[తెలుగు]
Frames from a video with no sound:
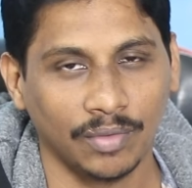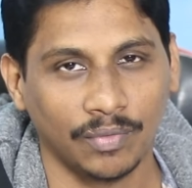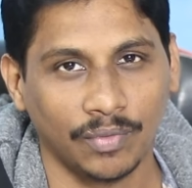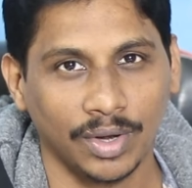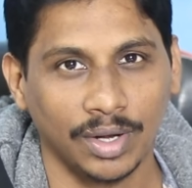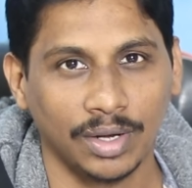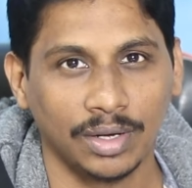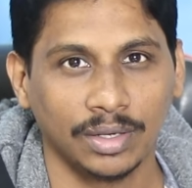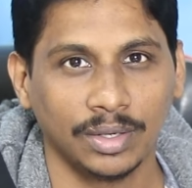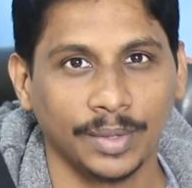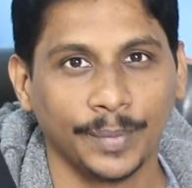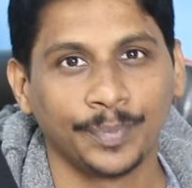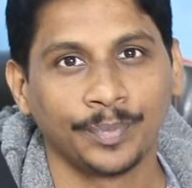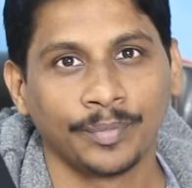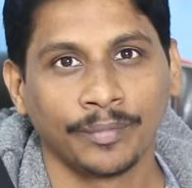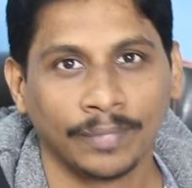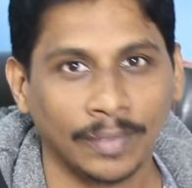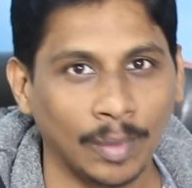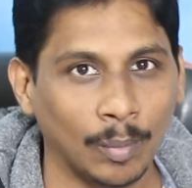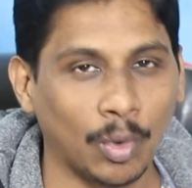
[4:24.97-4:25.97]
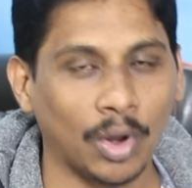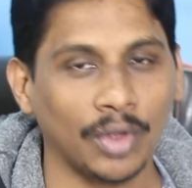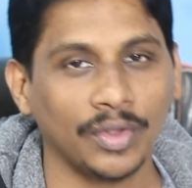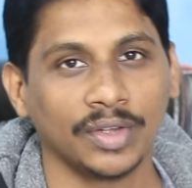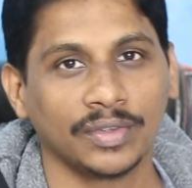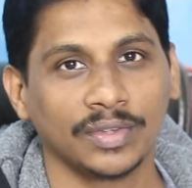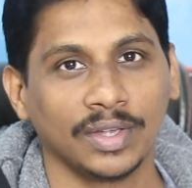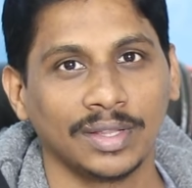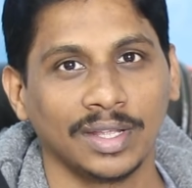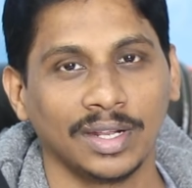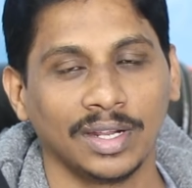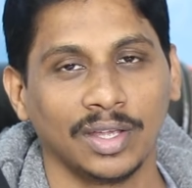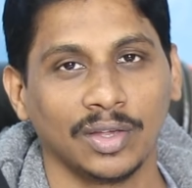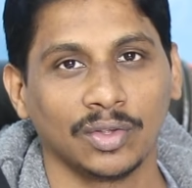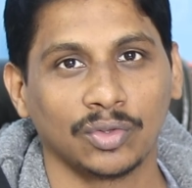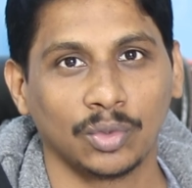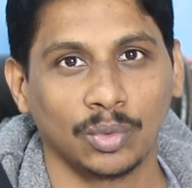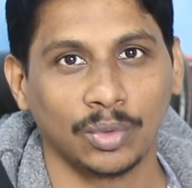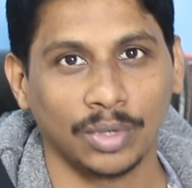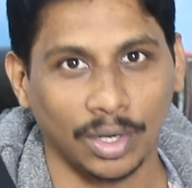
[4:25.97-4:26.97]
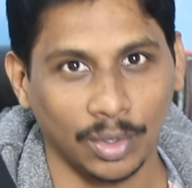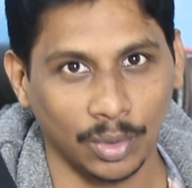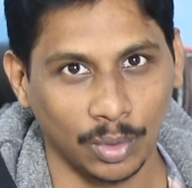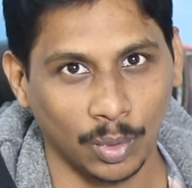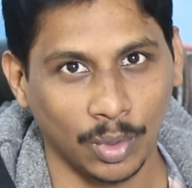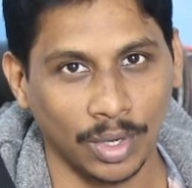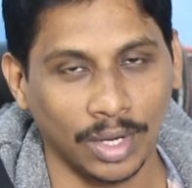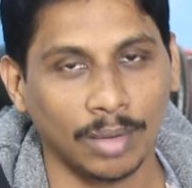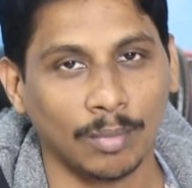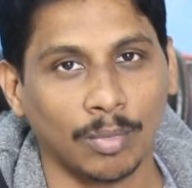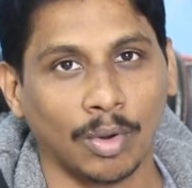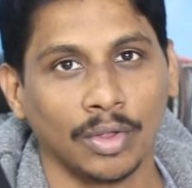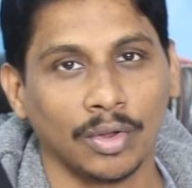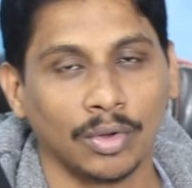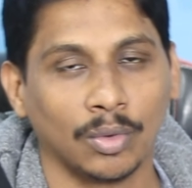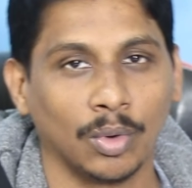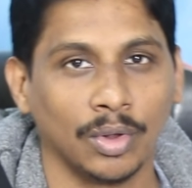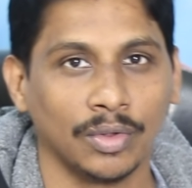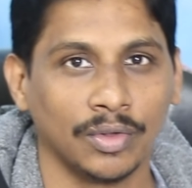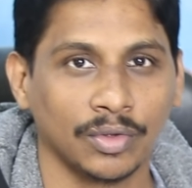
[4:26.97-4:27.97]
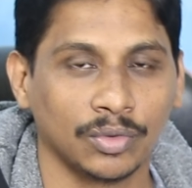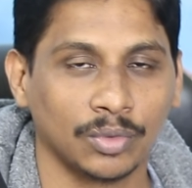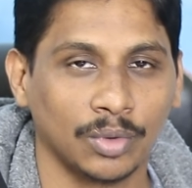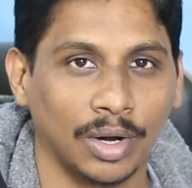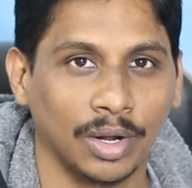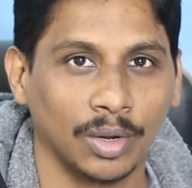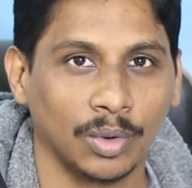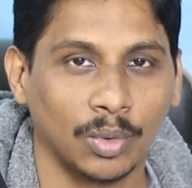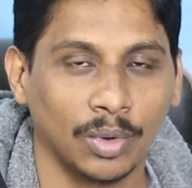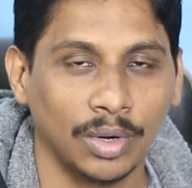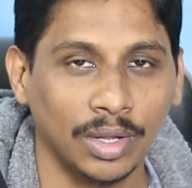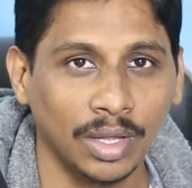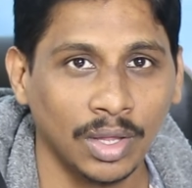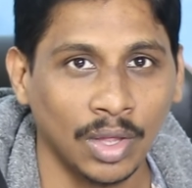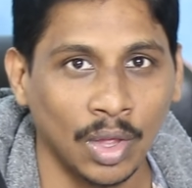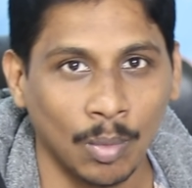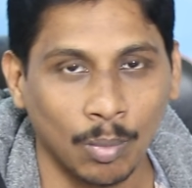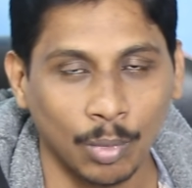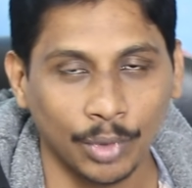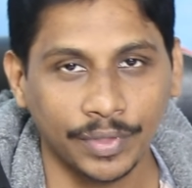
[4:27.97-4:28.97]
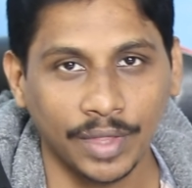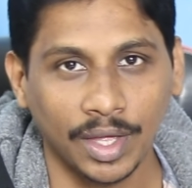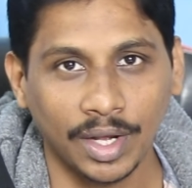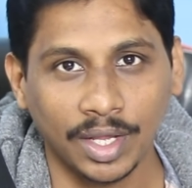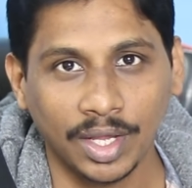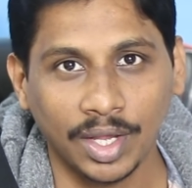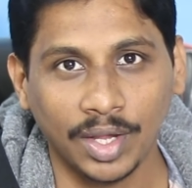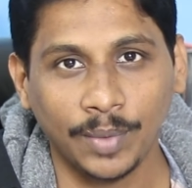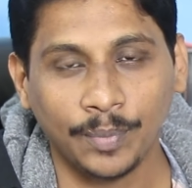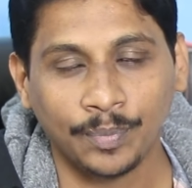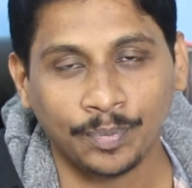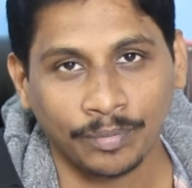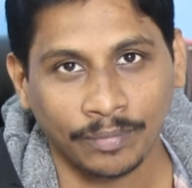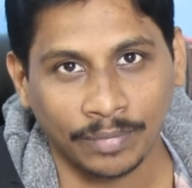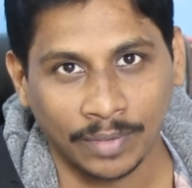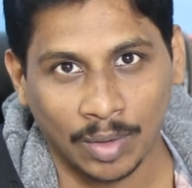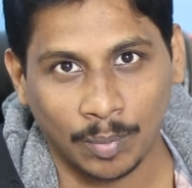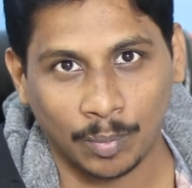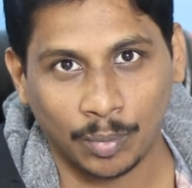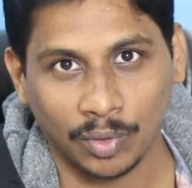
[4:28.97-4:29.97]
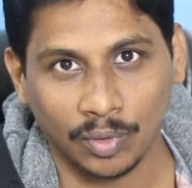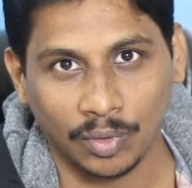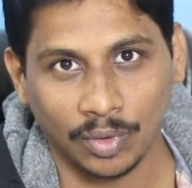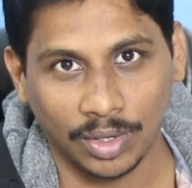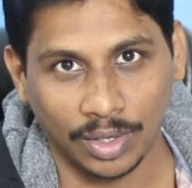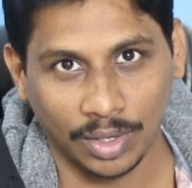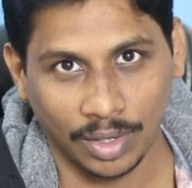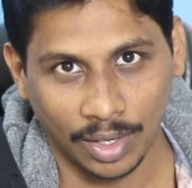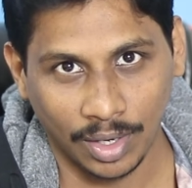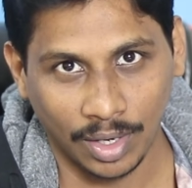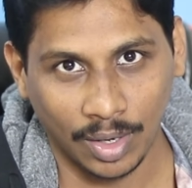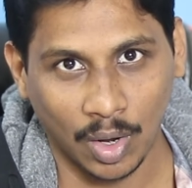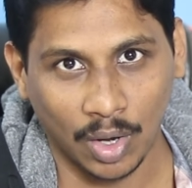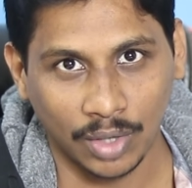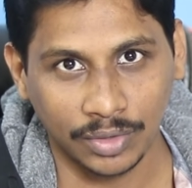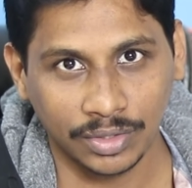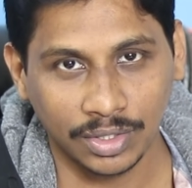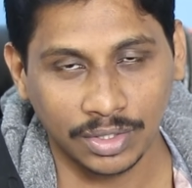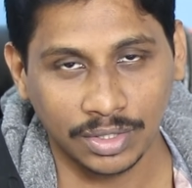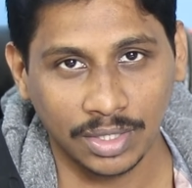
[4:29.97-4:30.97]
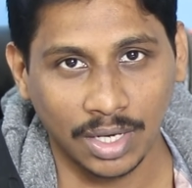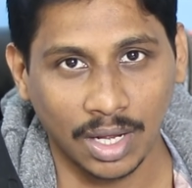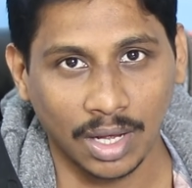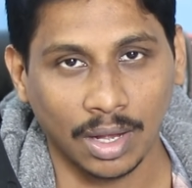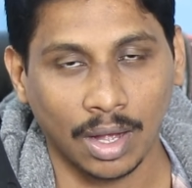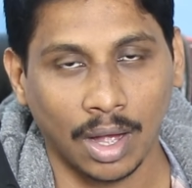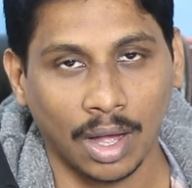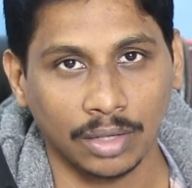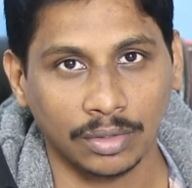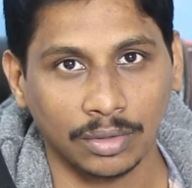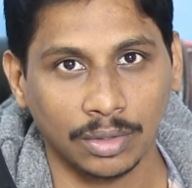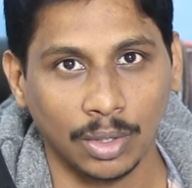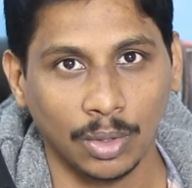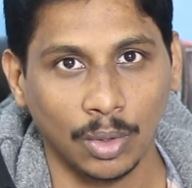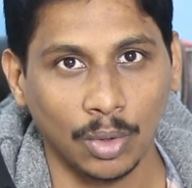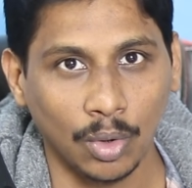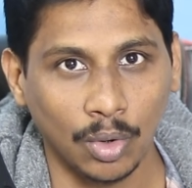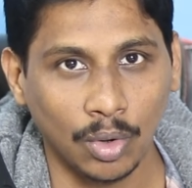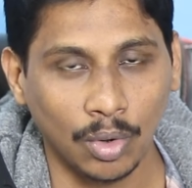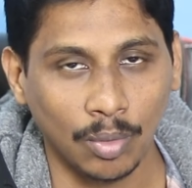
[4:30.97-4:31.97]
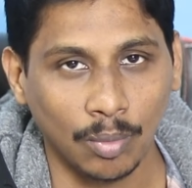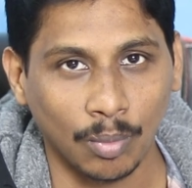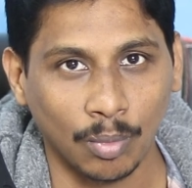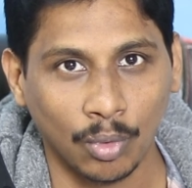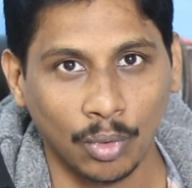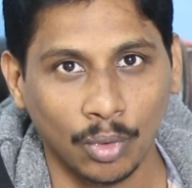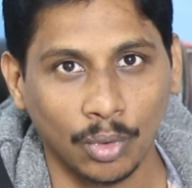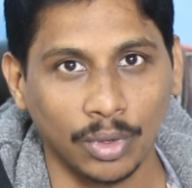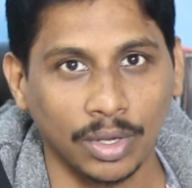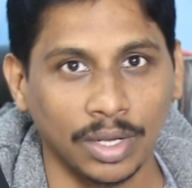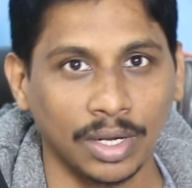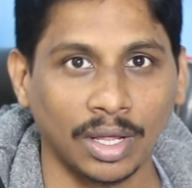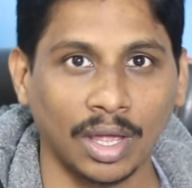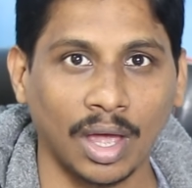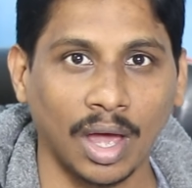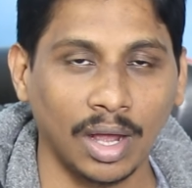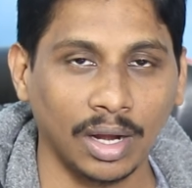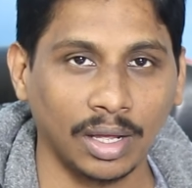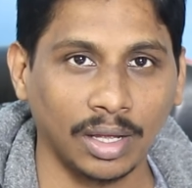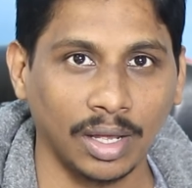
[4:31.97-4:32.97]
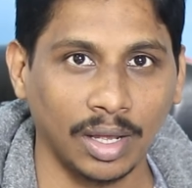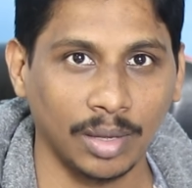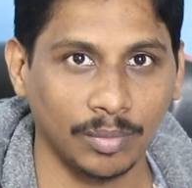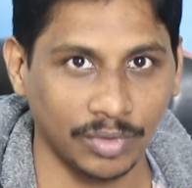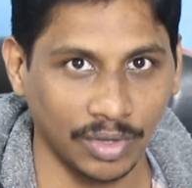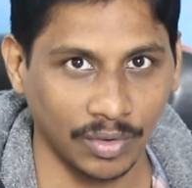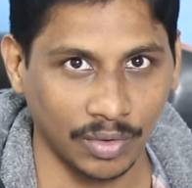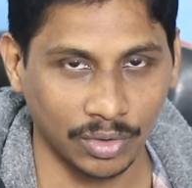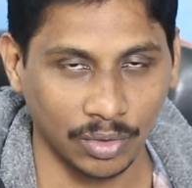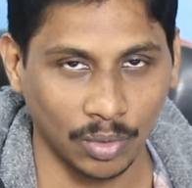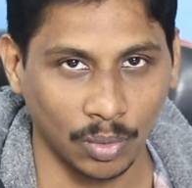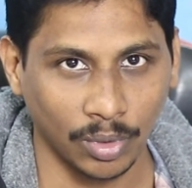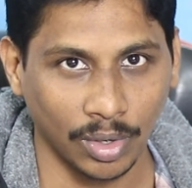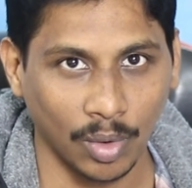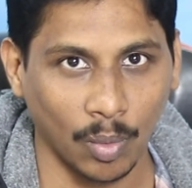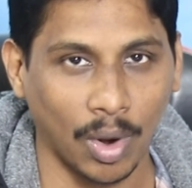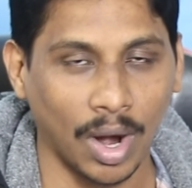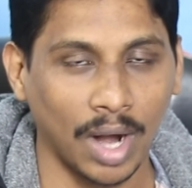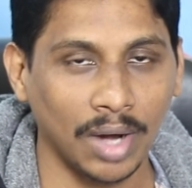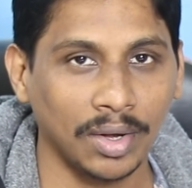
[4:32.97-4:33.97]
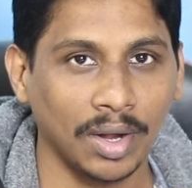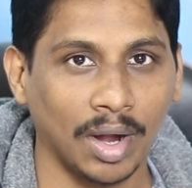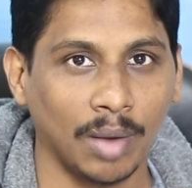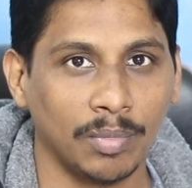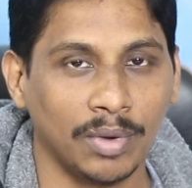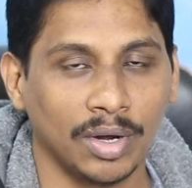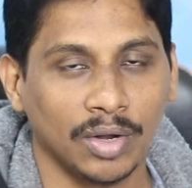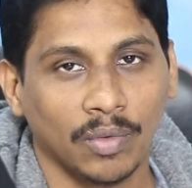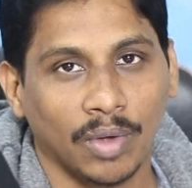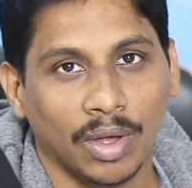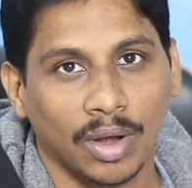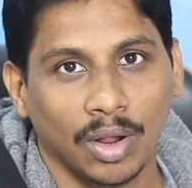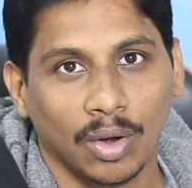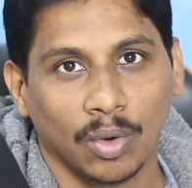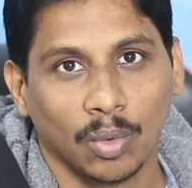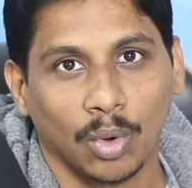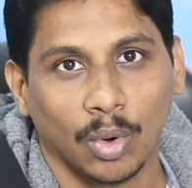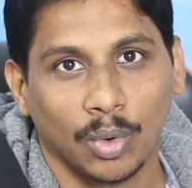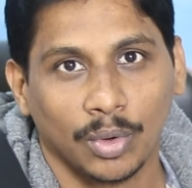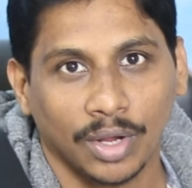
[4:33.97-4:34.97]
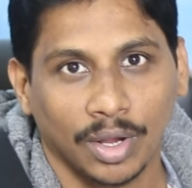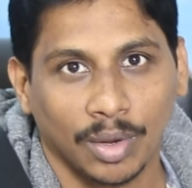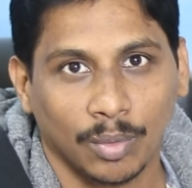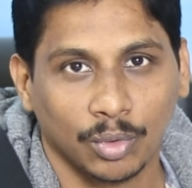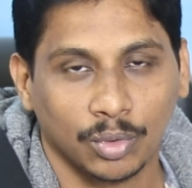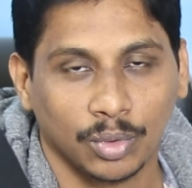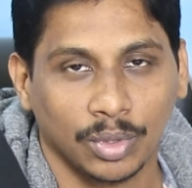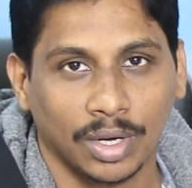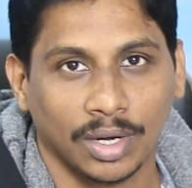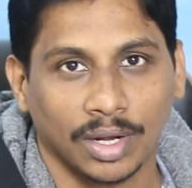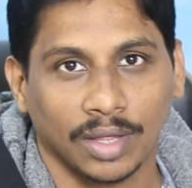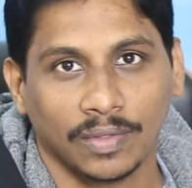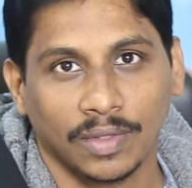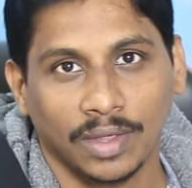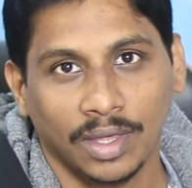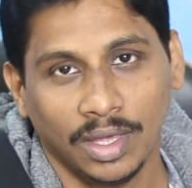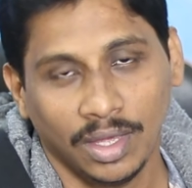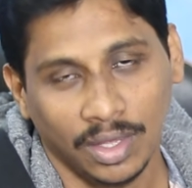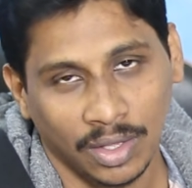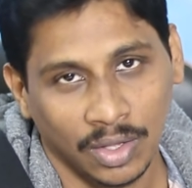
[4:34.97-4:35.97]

డిఫరెంట్ ప్రాజెక్ట్స్ అయితే నేను చేస్తూ ఉంటాడు ప్రాజెక్ట్ కూడా చేస్తున్నాడు అనుకోండి మొత్తానికి ఇప్పుడు ఈయన లాంచ్ చేసిన కార్స్లలో మూడు ఇన్కార్ గేమ్స్ ఏవైతే ఉంటాయో వాటిని అప్డేట్ ద్వారా అవుట్ చేయబోతున్నట్టయితే